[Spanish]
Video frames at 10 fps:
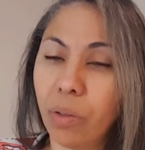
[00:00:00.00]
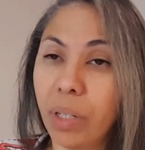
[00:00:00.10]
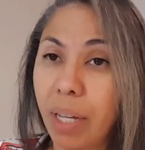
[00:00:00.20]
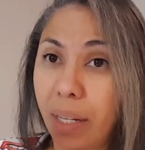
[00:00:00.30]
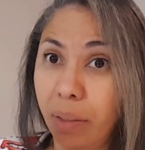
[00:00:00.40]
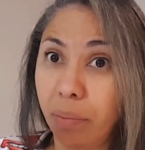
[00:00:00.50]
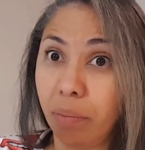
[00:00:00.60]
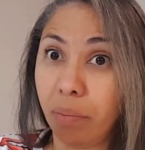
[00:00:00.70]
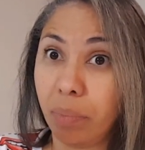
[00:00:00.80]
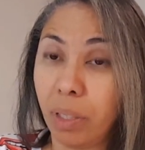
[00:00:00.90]
ok.
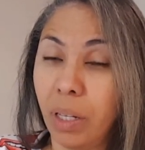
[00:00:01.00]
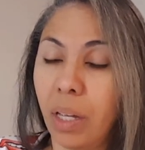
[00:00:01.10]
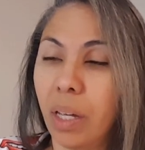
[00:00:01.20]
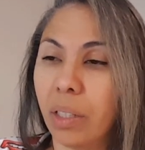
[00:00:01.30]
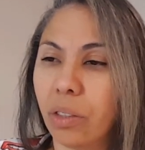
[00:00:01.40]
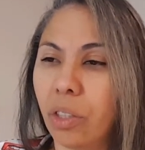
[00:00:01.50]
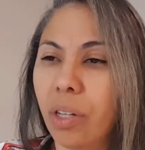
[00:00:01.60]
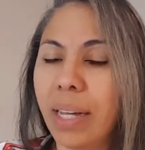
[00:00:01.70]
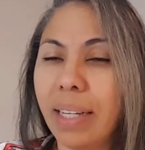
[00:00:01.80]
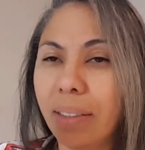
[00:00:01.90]

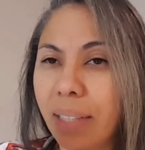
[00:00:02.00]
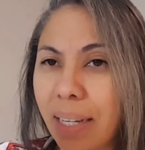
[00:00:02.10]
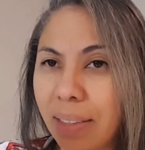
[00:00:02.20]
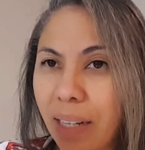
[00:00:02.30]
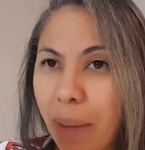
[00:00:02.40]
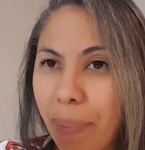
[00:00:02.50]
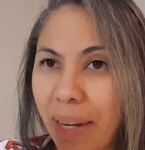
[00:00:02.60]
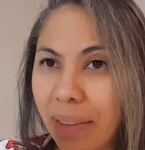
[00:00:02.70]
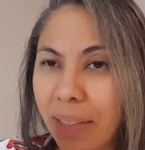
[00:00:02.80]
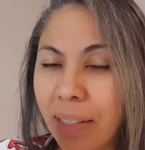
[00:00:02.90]
So, esta es la
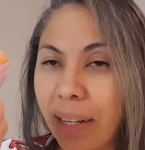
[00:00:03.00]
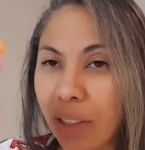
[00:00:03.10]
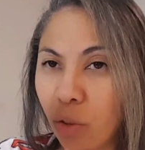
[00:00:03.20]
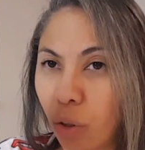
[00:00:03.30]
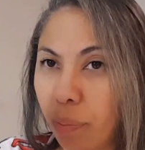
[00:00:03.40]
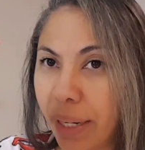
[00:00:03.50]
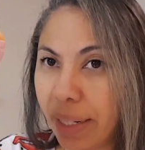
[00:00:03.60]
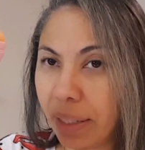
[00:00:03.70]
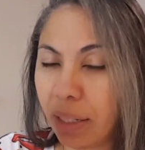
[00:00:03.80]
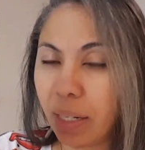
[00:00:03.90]
parte de
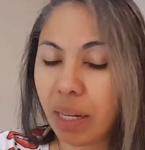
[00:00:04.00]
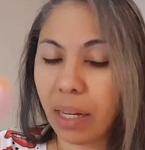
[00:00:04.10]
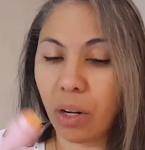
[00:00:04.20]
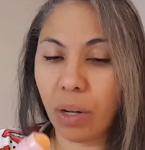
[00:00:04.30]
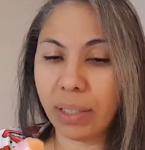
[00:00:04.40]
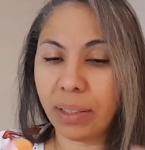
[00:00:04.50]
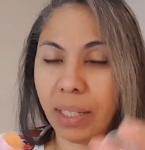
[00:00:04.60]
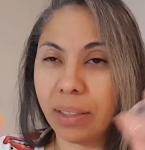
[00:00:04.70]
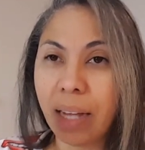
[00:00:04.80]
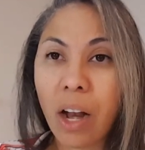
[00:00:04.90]
absorber los
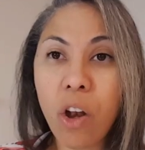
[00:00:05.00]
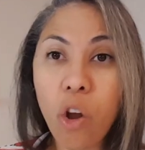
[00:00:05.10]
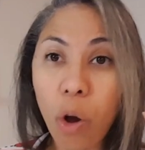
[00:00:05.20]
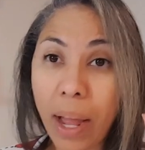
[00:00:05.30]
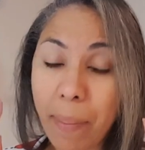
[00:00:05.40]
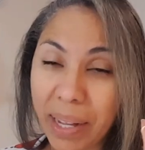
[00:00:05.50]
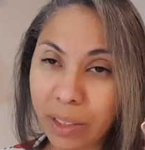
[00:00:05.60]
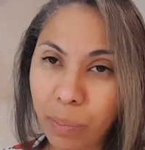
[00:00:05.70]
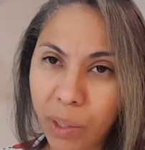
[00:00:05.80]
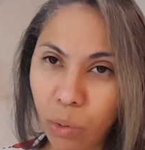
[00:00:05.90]
aceites. Lo que
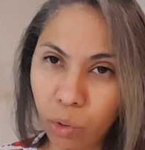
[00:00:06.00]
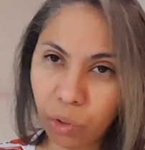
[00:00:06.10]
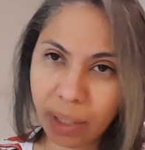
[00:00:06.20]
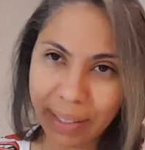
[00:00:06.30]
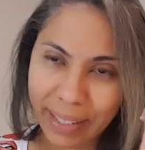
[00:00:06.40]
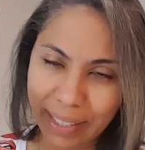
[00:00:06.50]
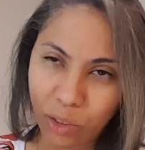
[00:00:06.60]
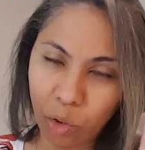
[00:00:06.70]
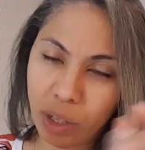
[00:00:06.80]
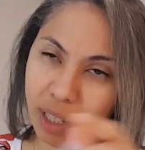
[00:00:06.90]
más me gusta de
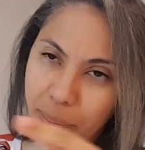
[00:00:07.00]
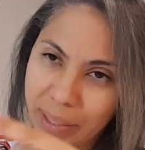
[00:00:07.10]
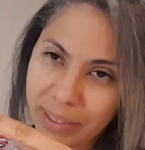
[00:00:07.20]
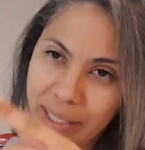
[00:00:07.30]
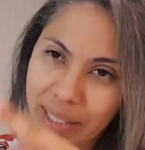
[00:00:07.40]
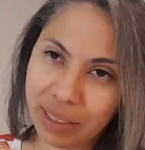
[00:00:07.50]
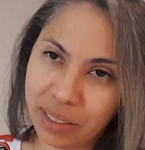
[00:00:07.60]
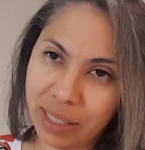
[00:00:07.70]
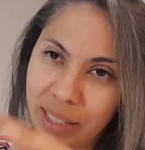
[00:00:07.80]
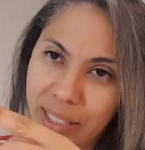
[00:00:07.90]
esto, además de que
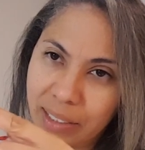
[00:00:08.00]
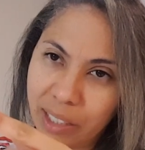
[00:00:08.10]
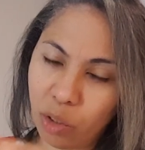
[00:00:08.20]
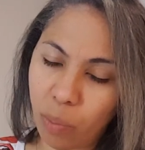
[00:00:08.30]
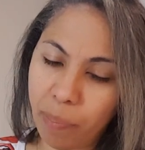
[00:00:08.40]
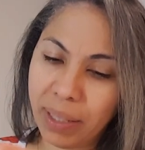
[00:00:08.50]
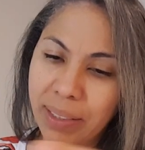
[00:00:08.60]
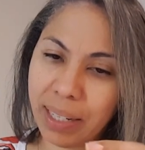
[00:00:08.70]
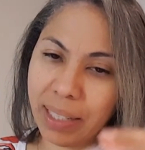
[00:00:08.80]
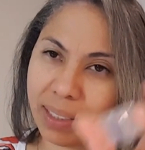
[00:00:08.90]
tiene estas dos
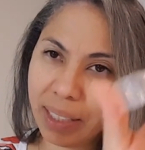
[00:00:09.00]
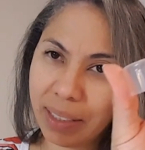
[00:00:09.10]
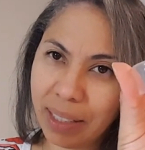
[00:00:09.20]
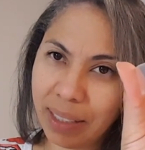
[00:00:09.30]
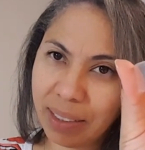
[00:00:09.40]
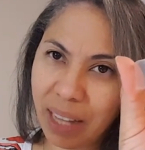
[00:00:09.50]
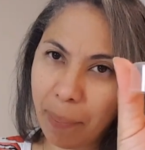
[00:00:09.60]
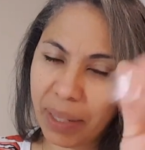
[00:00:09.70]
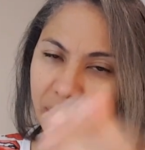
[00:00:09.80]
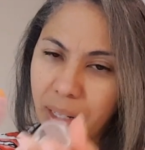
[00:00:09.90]
partes, es que tienen
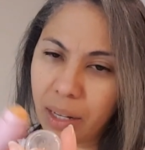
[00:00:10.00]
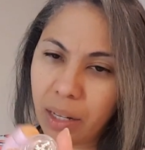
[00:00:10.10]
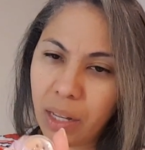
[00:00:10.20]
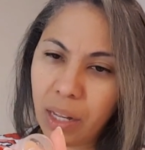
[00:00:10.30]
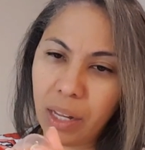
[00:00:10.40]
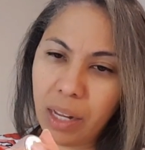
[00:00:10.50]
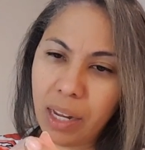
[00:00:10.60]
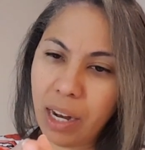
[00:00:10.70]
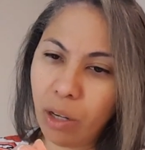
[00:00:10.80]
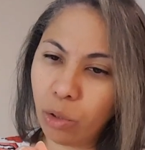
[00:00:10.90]
tapitas.
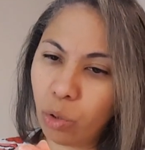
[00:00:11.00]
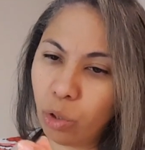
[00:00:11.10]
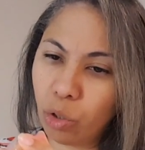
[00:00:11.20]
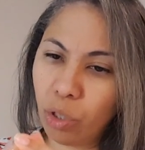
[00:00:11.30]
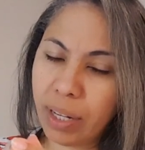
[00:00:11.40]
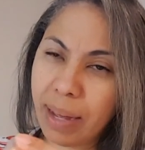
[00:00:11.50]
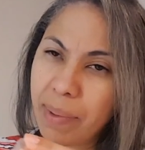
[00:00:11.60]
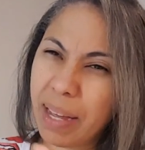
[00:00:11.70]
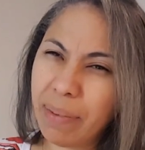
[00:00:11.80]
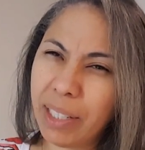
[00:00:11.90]
Y los otros que
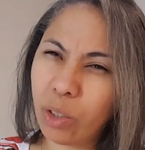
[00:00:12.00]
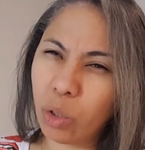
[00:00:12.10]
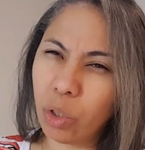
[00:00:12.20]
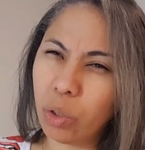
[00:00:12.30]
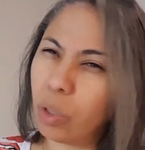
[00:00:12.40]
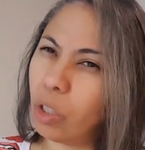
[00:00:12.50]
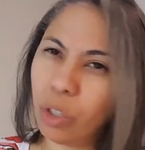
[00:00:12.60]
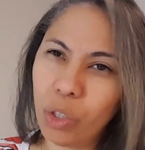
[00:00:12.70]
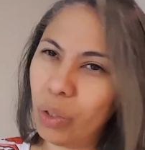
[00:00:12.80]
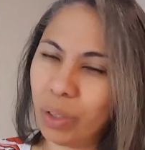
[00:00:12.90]
había visto
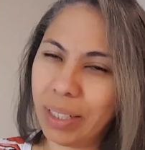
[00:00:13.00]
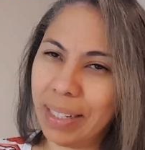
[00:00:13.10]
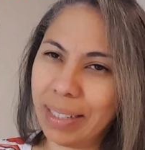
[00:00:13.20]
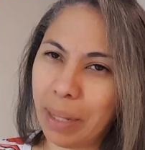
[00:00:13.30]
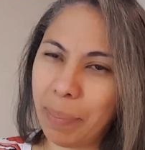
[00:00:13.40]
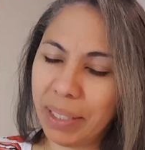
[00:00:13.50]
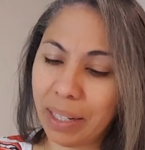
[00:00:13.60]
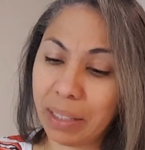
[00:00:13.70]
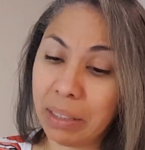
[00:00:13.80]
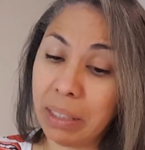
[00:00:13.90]
no tenía
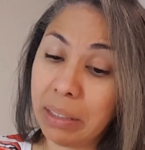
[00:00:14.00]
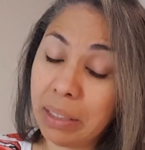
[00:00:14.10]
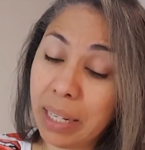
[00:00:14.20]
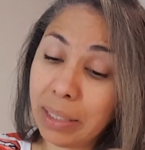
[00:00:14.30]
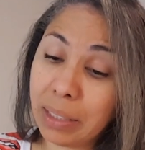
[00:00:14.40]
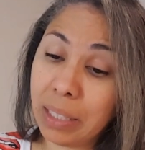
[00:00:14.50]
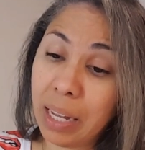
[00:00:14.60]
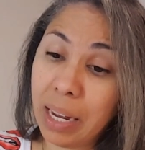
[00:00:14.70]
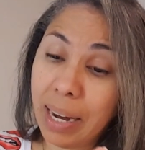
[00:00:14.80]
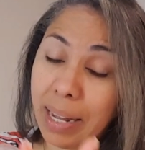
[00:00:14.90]
tapitas. Quizás
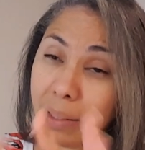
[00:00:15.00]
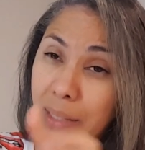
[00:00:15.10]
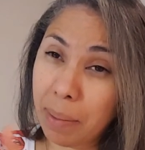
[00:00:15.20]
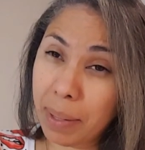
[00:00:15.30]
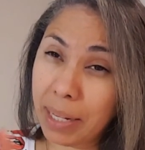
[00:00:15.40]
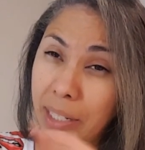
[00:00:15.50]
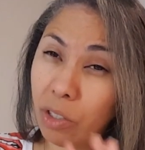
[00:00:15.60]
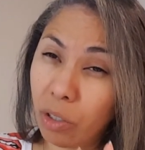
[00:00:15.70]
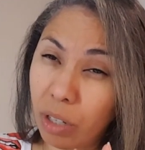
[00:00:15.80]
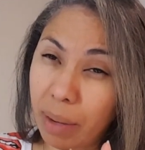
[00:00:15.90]
estaba ahí,
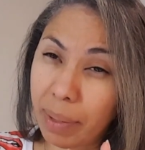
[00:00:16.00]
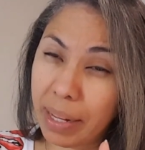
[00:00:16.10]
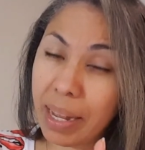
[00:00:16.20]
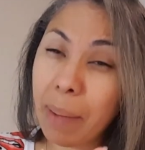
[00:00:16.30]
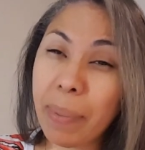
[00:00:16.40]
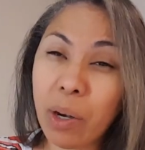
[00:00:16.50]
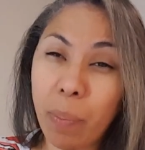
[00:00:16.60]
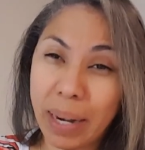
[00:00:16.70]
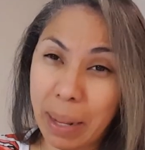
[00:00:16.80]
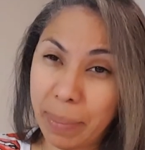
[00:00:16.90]
yo no la veía,
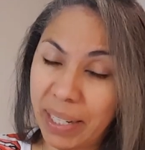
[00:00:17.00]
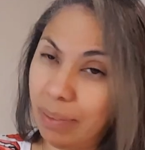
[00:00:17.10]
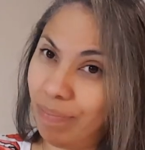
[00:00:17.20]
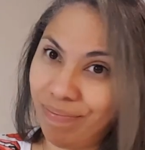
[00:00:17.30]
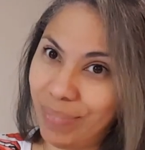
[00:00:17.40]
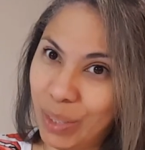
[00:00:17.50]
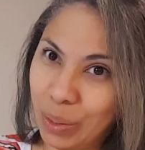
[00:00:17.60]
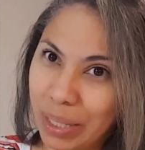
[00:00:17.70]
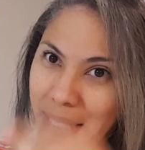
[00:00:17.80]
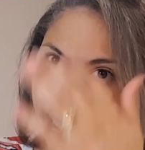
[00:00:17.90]
pero para mí
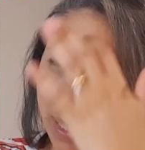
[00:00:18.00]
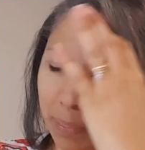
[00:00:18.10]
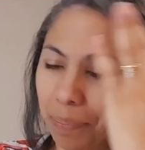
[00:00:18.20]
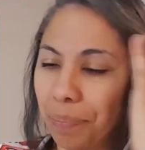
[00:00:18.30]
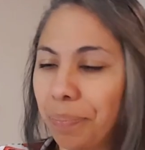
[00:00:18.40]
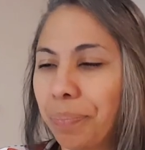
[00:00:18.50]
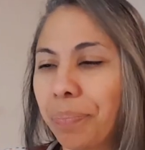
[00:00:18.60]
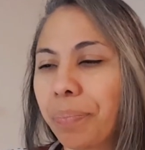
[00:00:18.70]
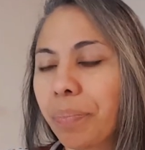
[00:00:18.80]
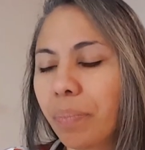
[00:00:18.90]
no tenía.
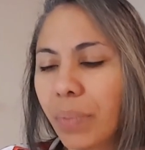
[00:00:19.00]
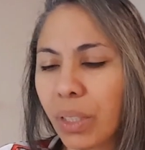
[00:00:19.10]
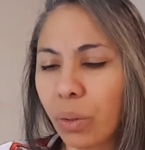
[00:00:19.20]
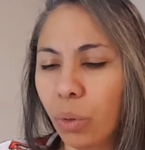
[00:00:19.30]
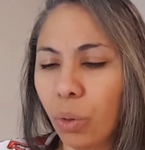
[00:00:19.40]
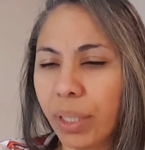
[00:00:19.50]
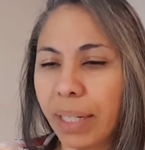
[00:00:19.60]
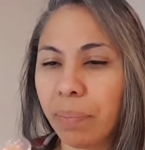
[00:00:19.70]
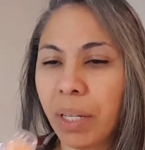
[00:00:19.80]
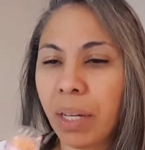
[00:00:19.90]
Ok,